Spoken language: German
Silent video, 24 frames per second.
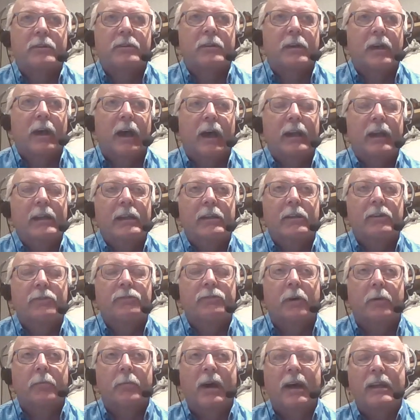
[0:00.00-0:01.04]
gibt es äh,
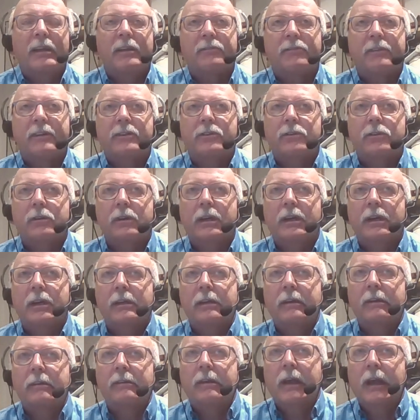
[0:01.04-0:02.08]
einiges Formales, was zu
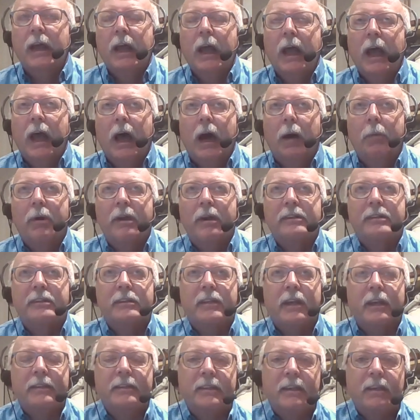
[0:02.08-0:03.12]
regeln ist.
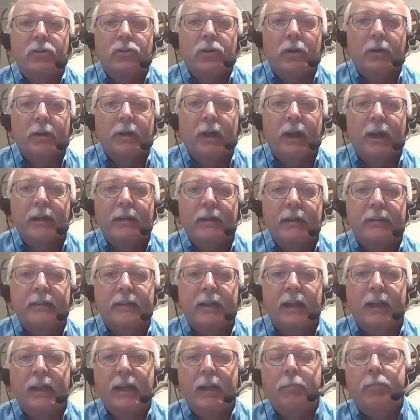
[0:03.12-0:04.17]
Aber es ist an sich schon
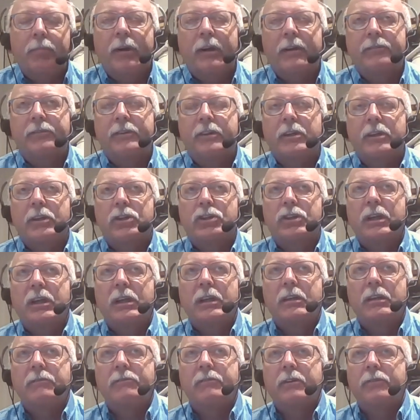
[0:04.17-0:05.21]
eine sehr lebhafte
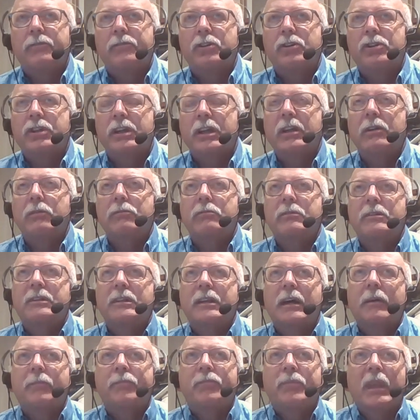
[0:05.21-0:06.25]
Geschichte. Wir verstehen
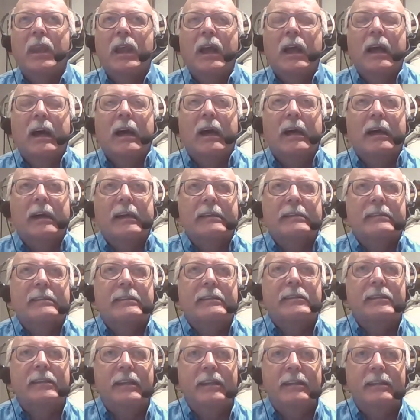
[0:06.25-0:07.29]
uns ja
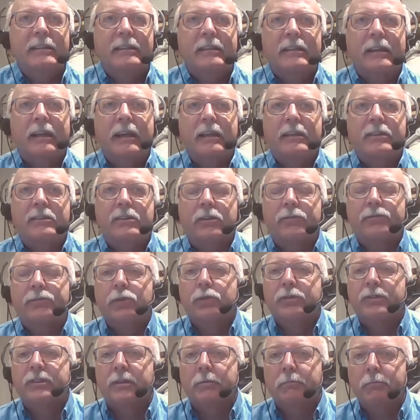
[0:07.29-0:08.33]
als
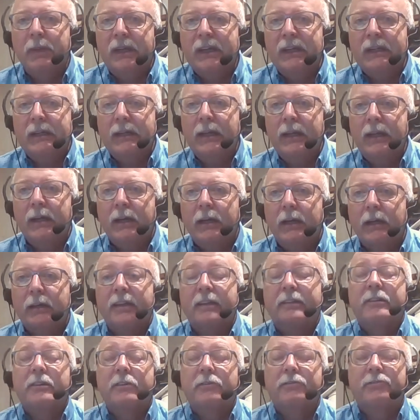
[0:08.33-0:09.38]
Dienstleister für unsere
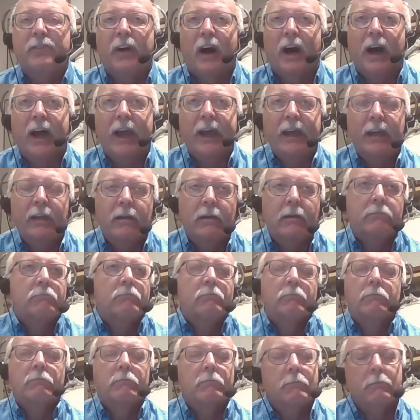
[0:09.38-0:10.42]
Mitglieder. Das sind
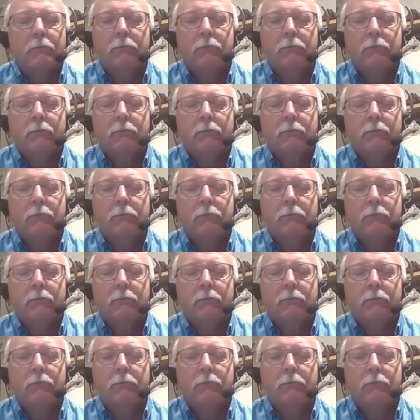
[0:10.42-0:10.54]
Vereine,